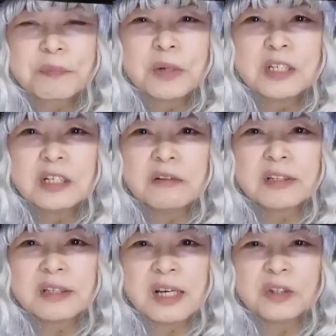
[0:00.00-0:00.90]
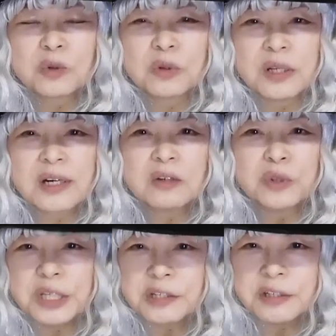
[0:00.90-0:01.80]
まあ、次回はねちょっとね
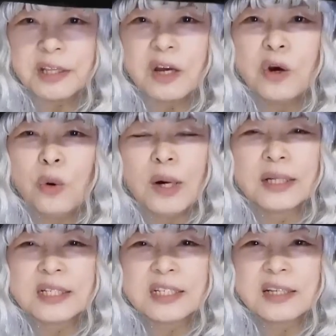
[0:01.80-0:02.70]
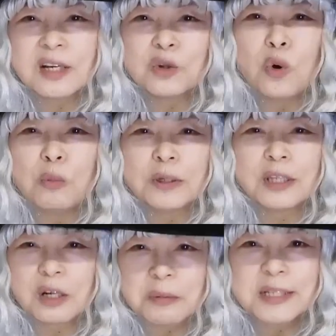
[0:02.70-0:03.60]
核についてお話ししたいと思っ
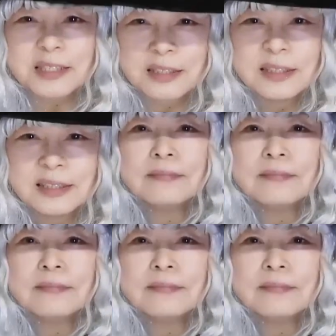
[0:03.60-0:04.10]
ております、